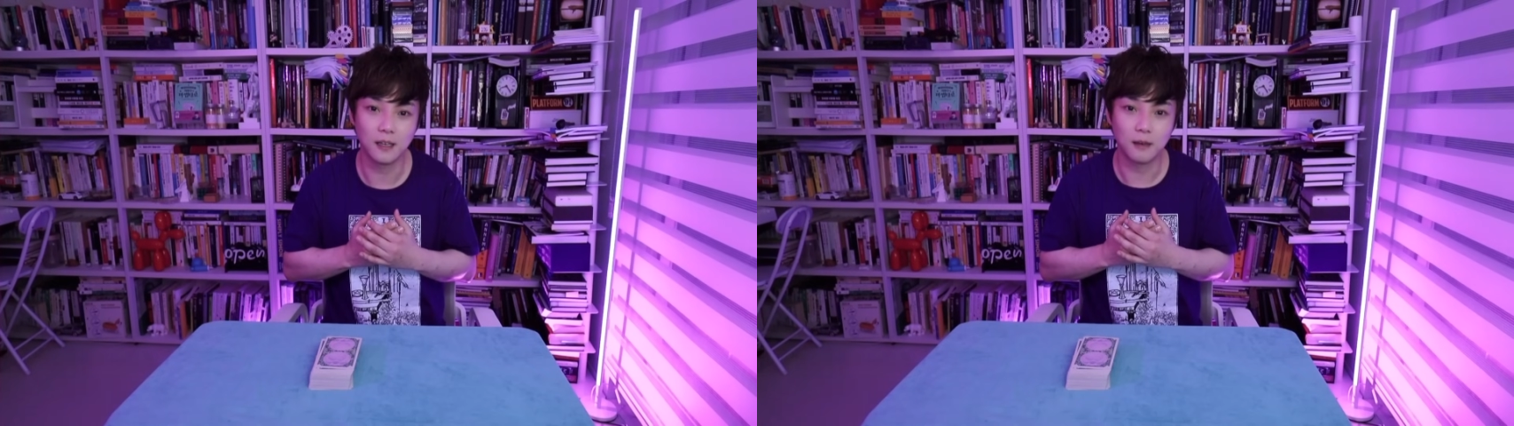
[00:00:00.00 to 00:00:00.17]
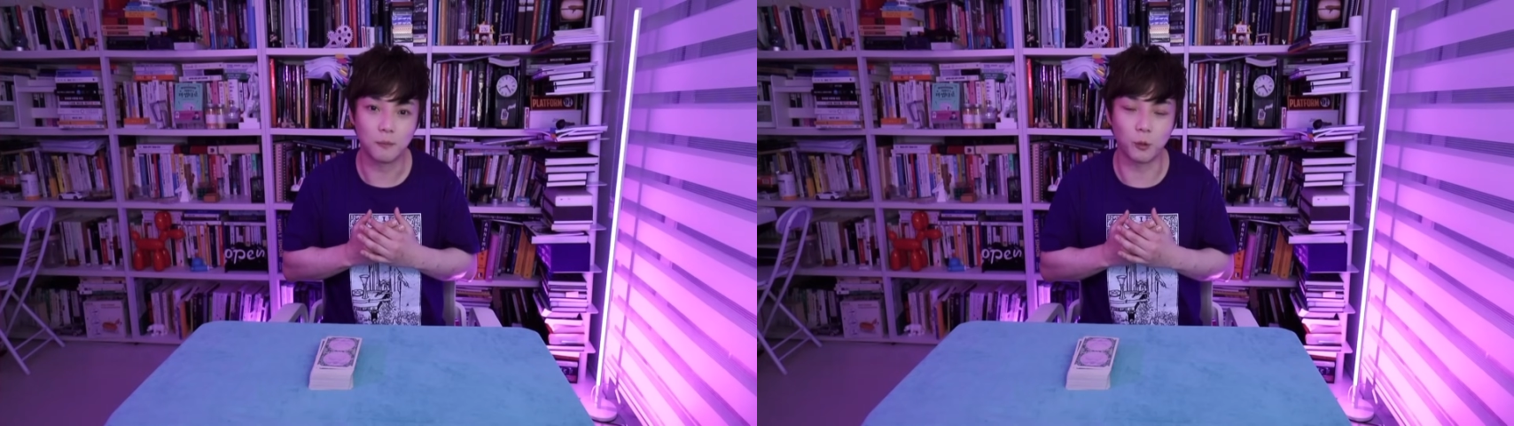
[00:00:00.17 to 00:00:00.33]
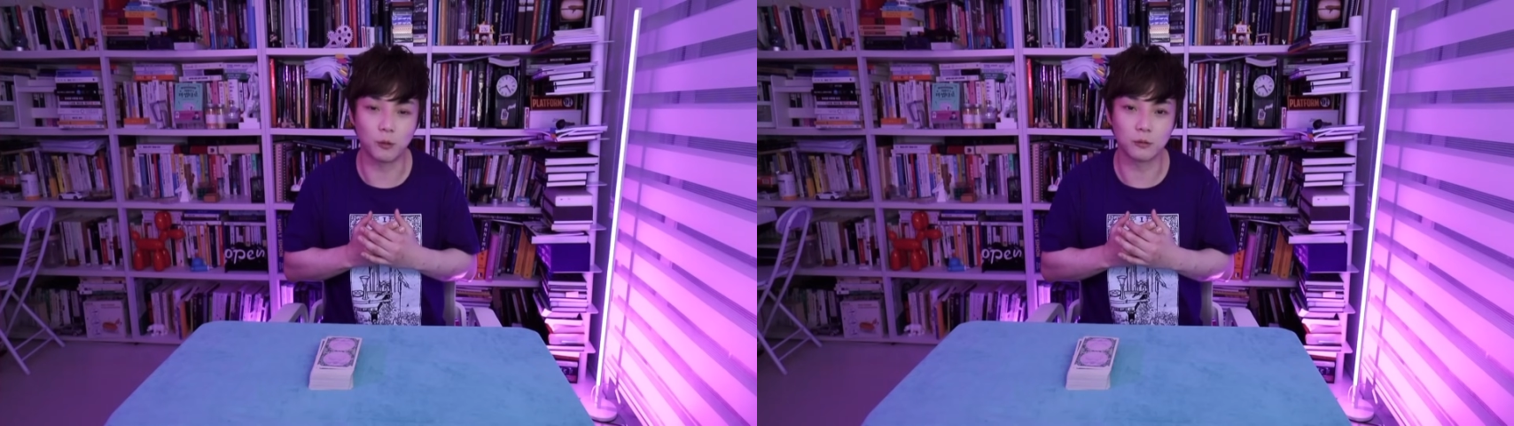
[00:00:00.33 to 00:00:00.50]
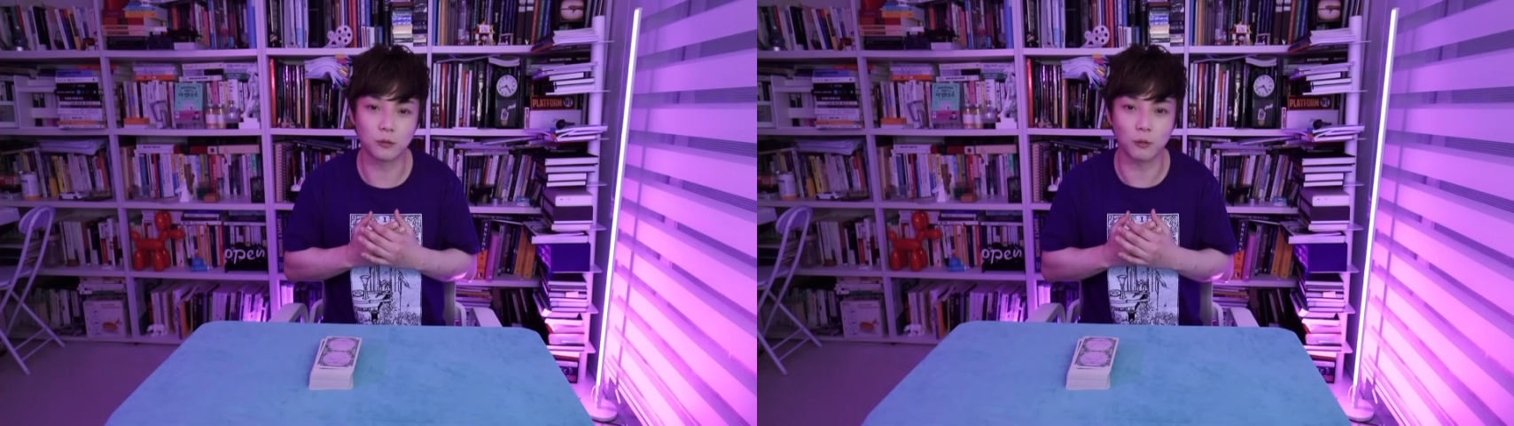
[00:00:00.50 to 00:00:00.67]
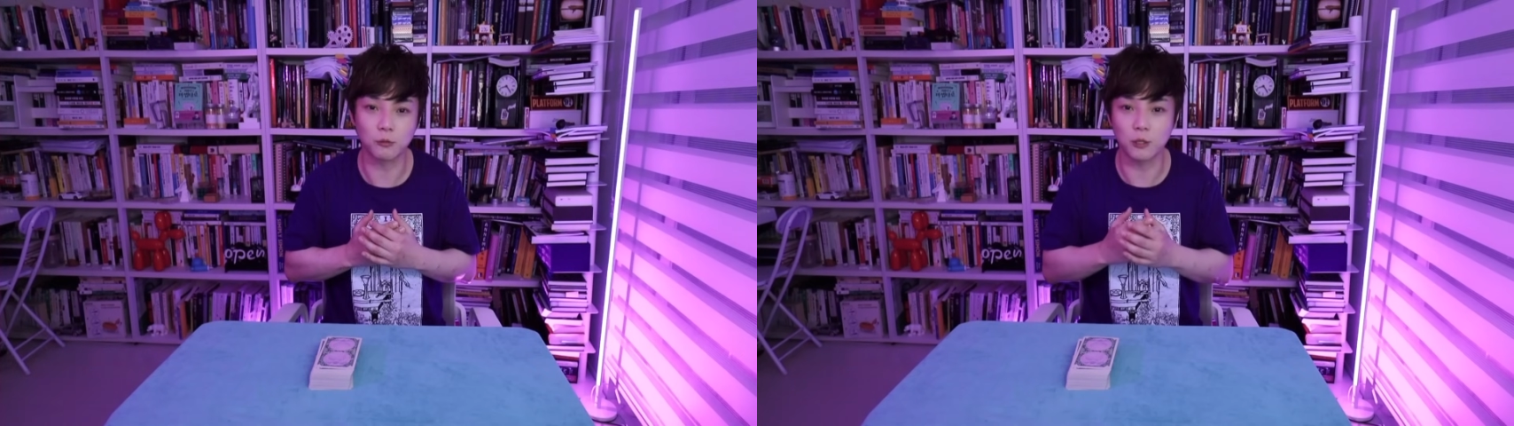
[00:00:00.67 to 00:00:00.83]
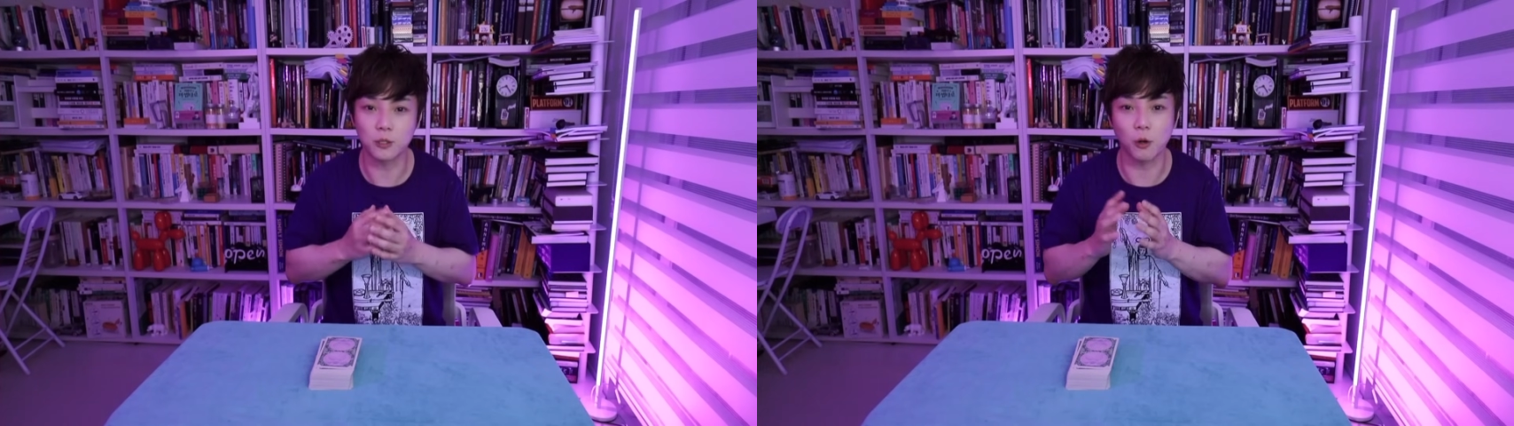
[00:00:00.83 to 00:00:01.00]
뭐
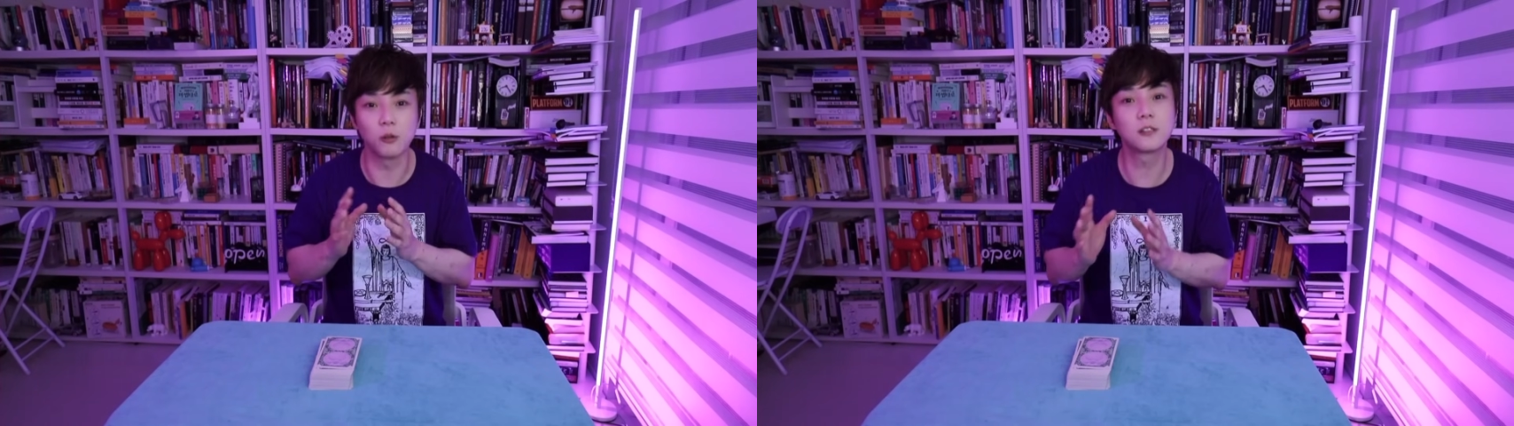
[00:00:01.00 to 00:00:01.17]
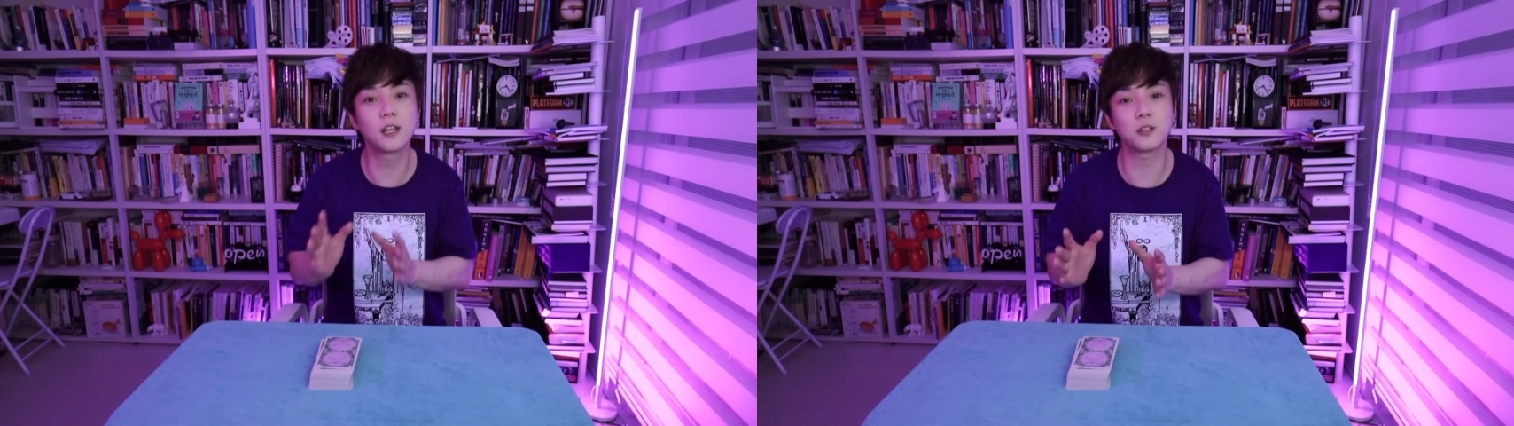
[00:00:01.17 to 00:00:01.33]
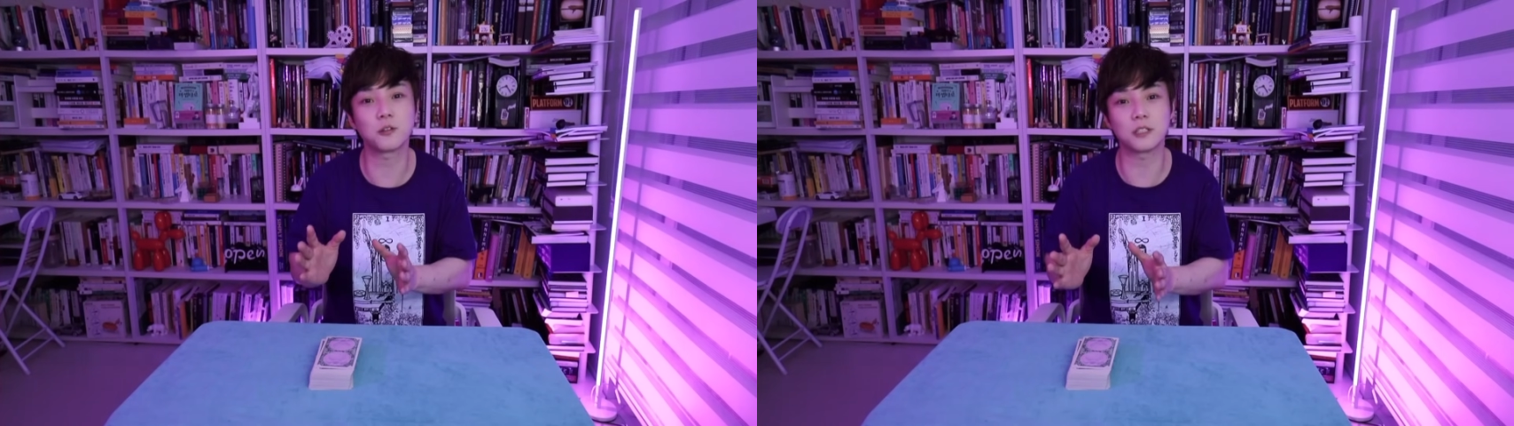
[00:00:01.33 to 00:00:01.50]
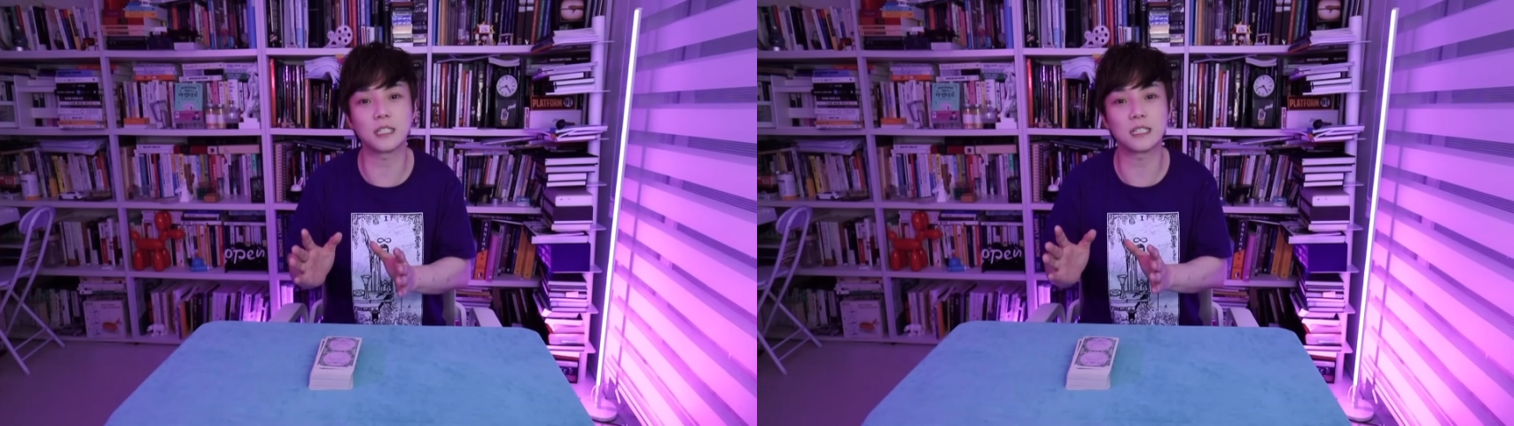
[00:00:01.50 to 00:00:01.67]
어떤 절대적인